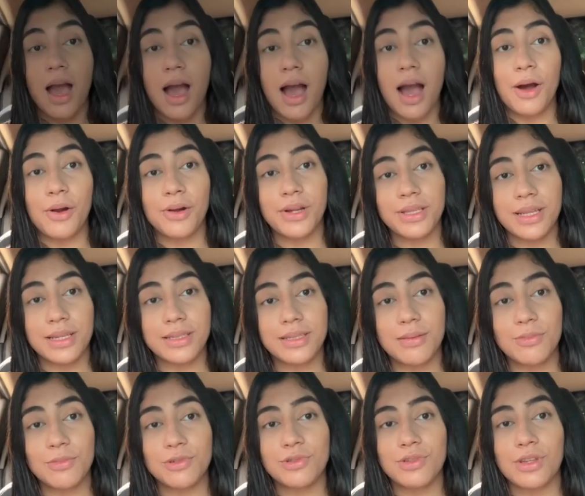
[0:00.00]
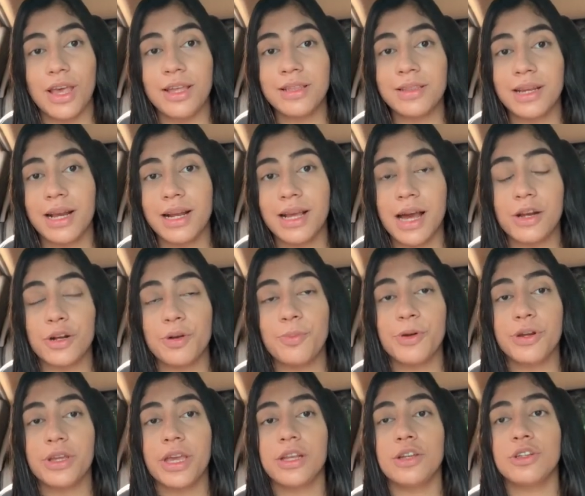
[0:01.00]
Ahorita estamos entre el carro
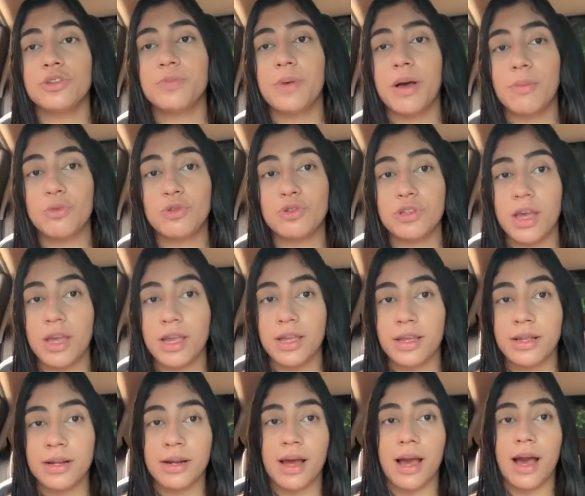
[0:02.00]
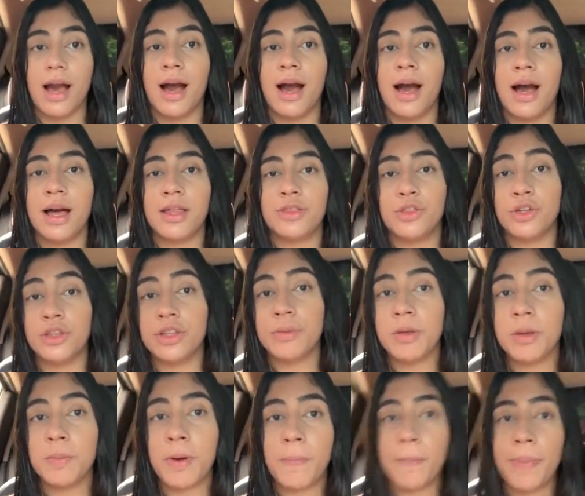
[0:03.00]
porque nos vamos a ir a donde
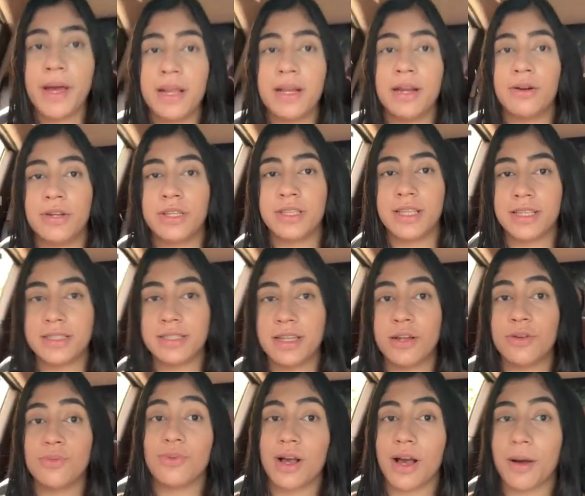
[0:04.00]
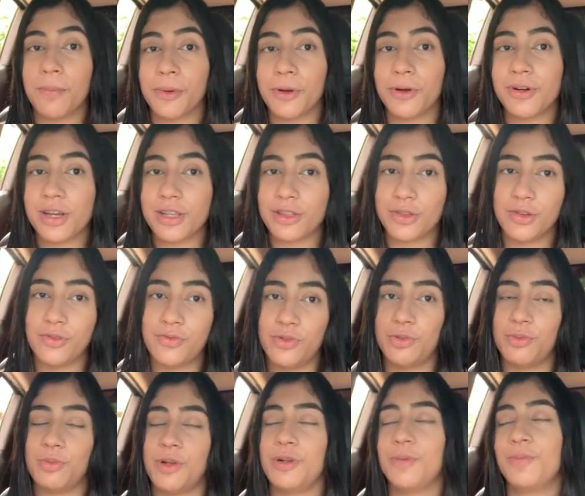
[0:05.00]
mi papá, él ahorita está en un campeonato de
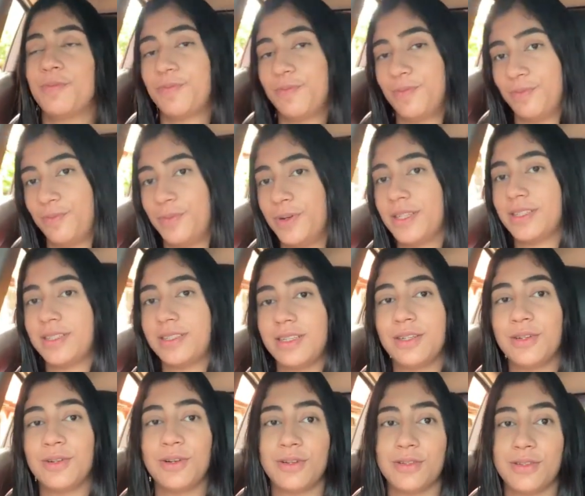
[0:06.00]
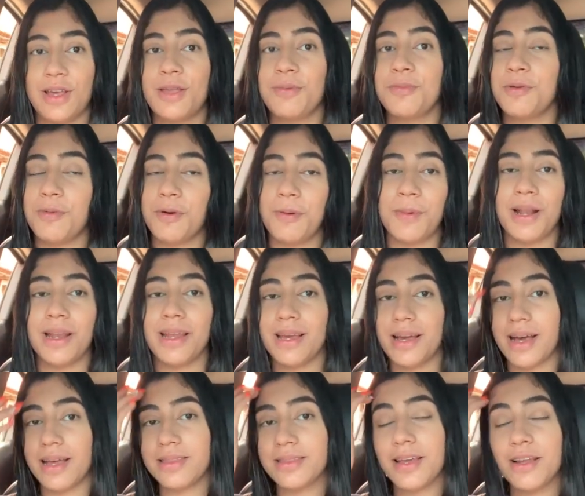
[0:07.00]
fútbol pues si no lo sabes, mi papá le
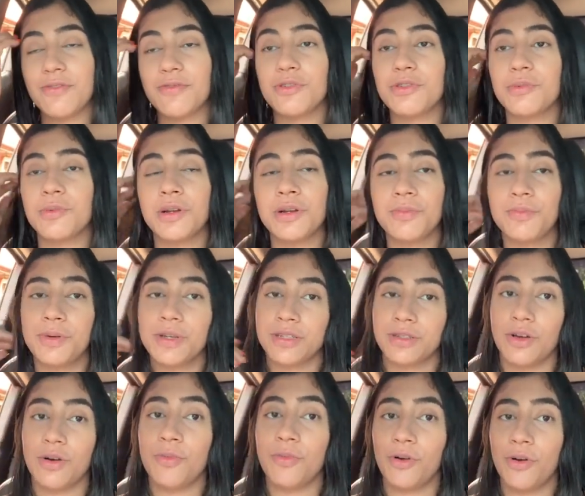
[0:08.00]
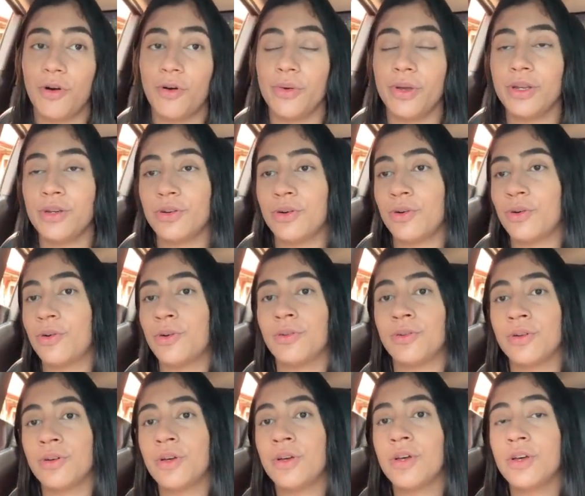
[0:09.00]
encanta el fútbol, pues como hobby, no,
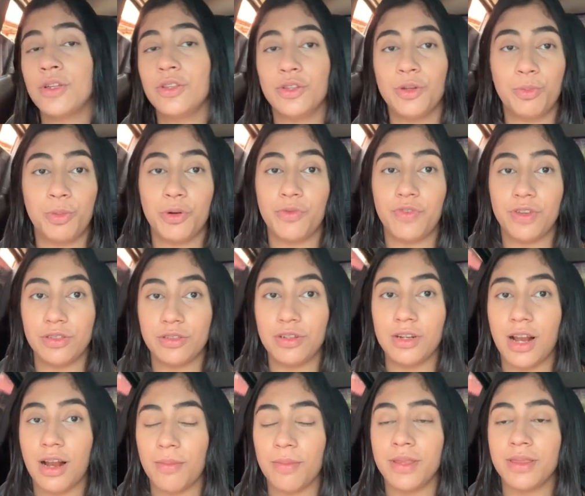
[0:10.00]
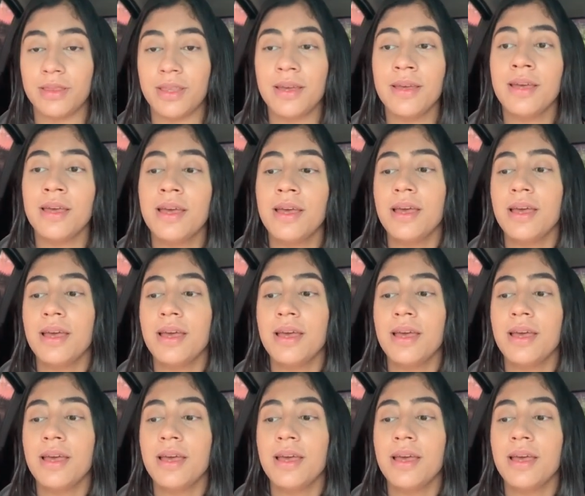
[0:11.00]
no profesionalmente.